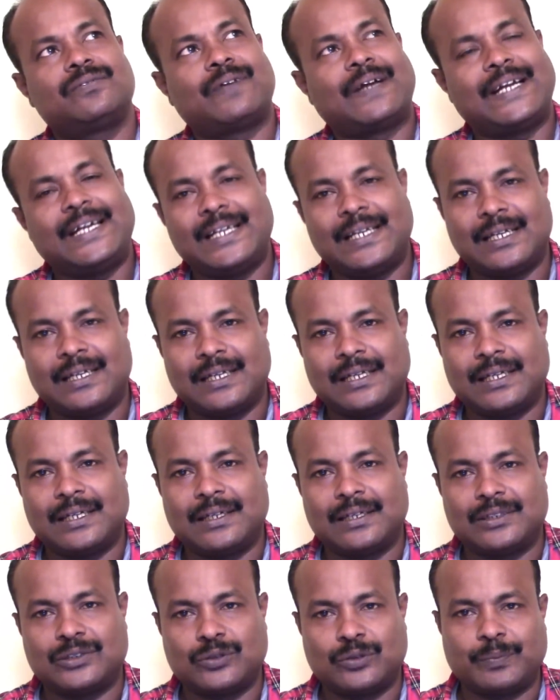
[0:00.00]
ஃபைடியில்
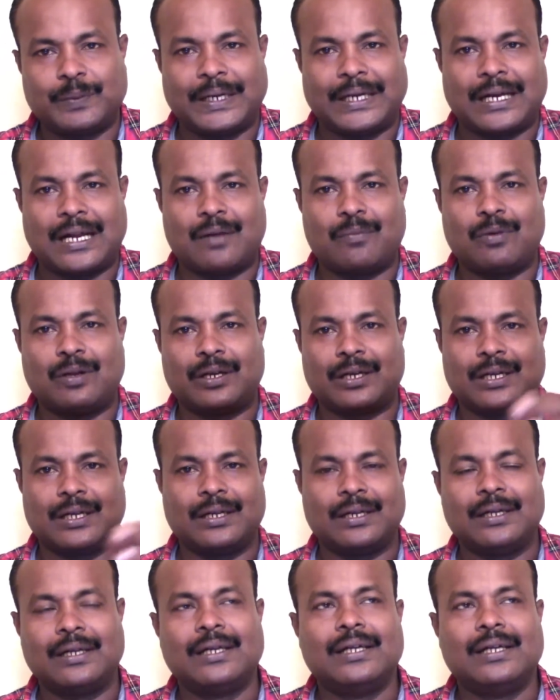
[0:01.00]
ஷூட் பண்ணியிருக்காங்க போல இருக்கு